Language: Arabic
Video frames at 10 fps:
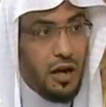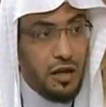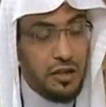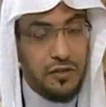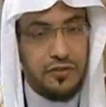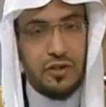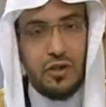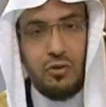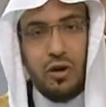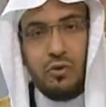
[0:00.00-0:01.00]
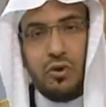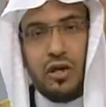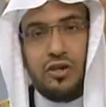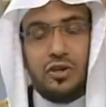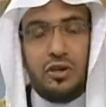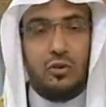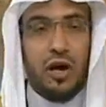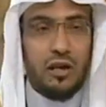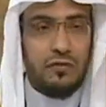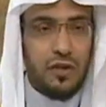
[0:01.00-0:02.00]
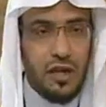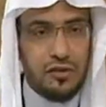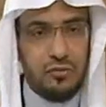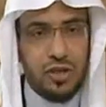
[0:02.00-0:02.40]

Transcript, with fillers: على نفسه وقول الله جل وعلا في آيات